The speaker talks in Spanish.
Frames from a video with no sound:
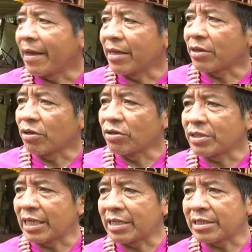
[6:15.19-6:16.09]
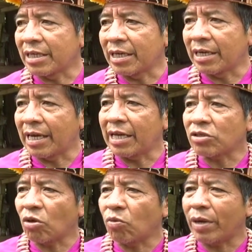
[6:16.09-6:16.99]
Entonces, eh,
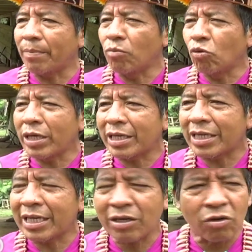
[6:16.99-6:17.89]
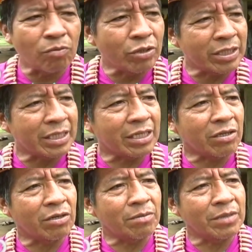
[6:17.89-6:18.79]
esto fue muy rico, muy
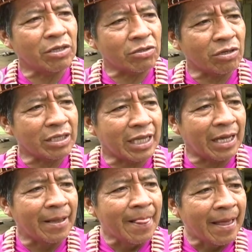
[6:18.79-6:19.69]
rico, mi doctorita,